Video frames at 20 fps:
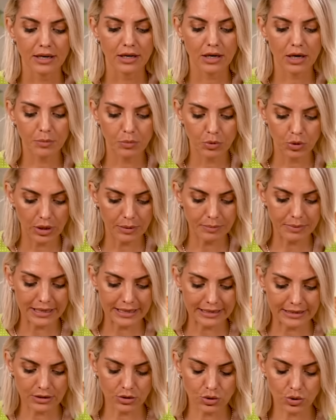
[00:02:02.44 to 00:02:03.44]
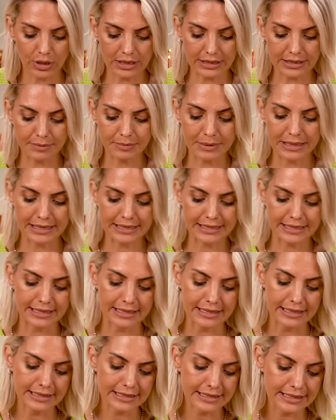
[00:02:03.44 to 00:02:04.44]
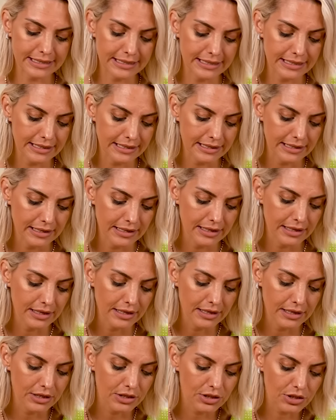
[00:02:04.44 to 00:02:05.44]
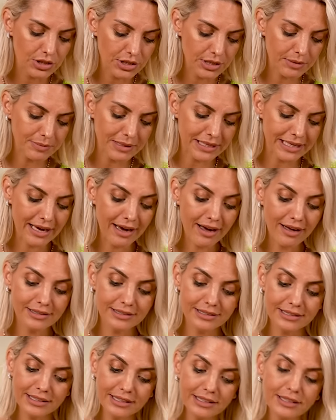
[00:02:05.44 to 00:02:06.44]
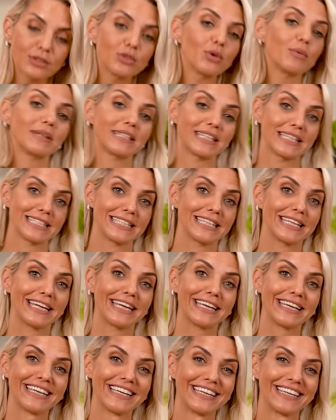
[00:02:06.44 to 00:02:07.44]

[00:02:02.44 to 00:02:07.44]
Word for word: kabuğuyla birlikte tüketebilirsiniz. Şimdi geldik domateslere.